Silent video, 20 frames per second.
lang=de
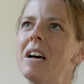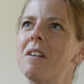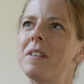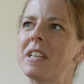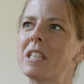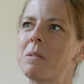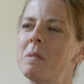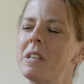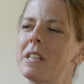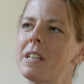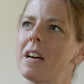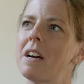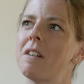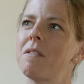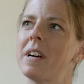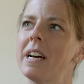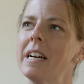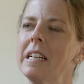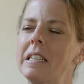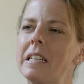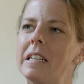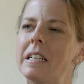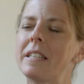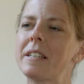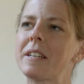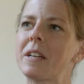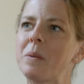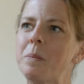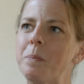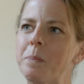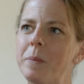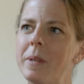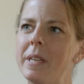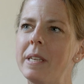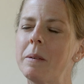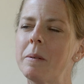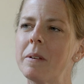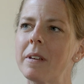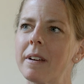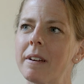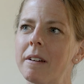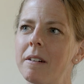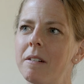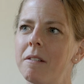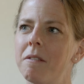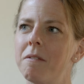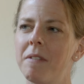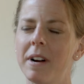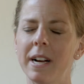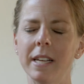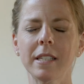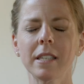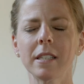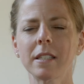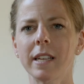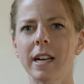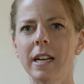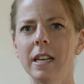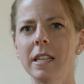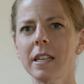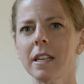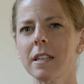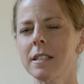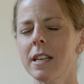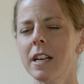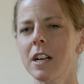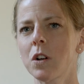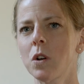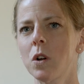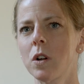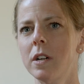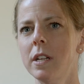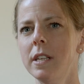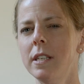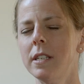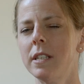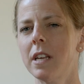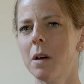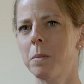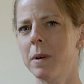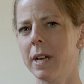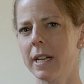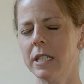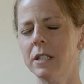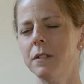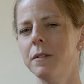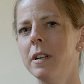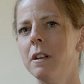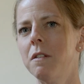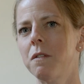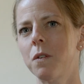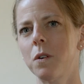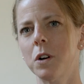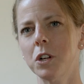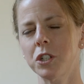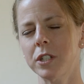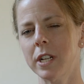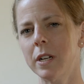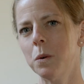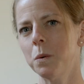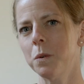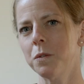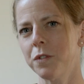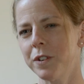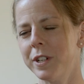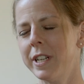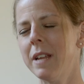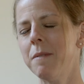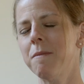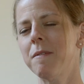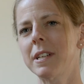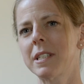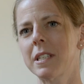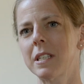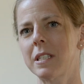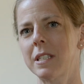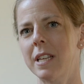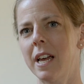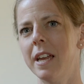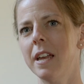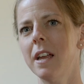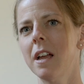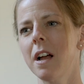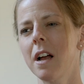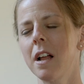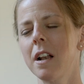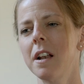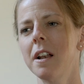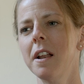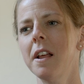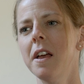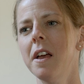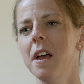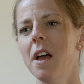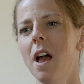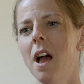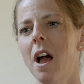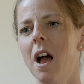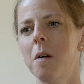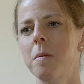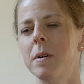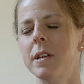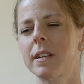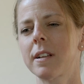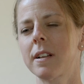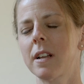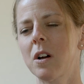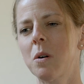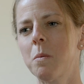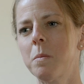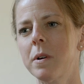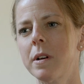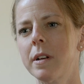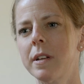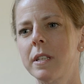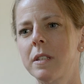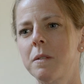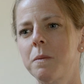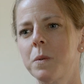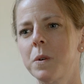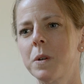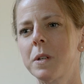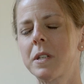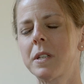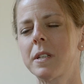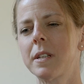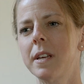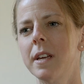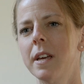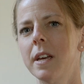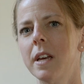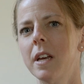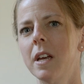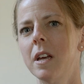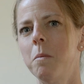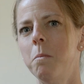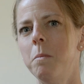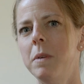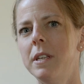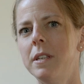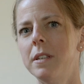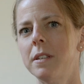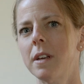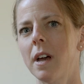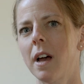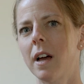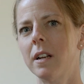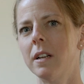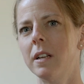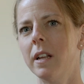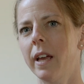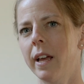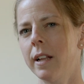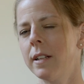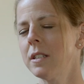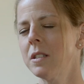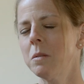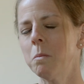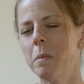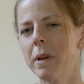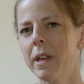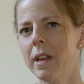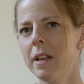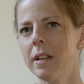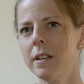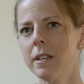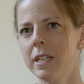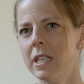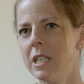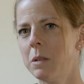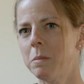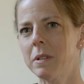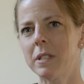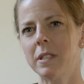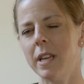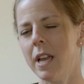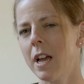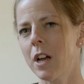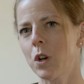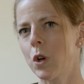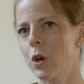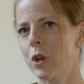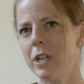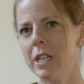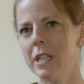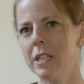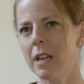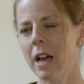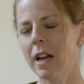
Was mich da erwartet, ähm, ich weiß es ehrlich gesagt noch nicht. Ich habe ganz viele Vorstellungen von dem, was es sein kann. Aber ich glaube, es wird mich an Grenzen bringen, die ich bisher noch nicht